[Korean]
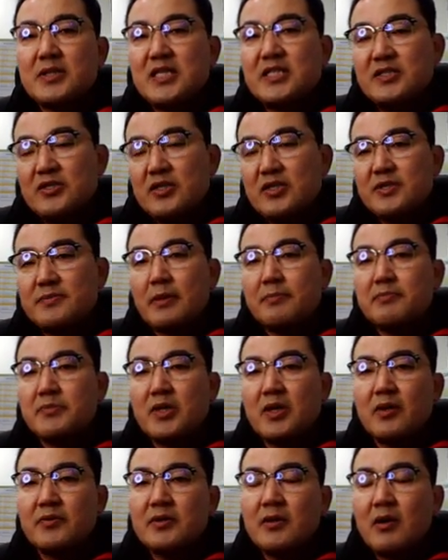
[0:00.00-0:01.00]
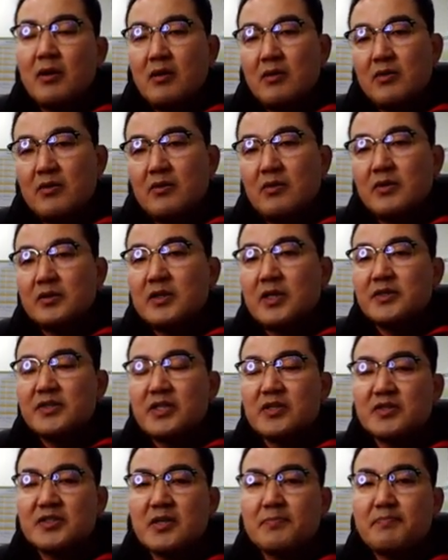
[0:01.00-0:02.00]
2023년 어,
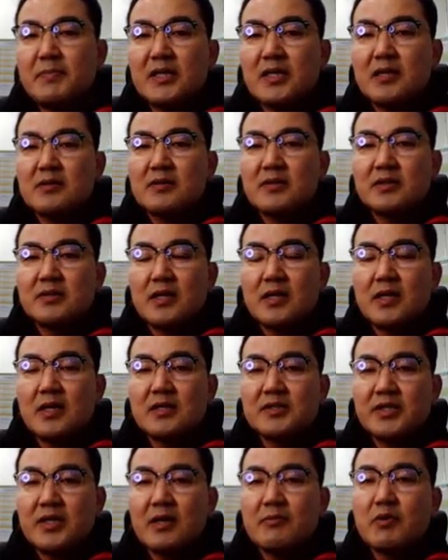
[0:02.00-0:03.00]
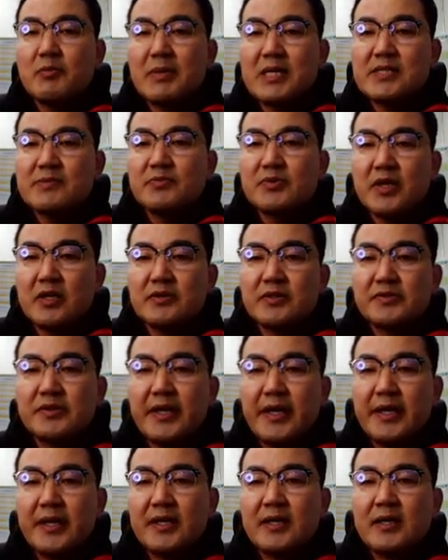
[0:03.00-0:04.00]
경제 정책 방향을 갖다가 제가 한번
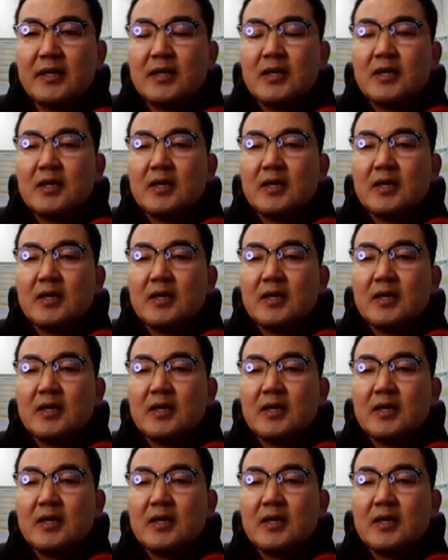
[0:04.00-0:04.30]
말씀드렸는데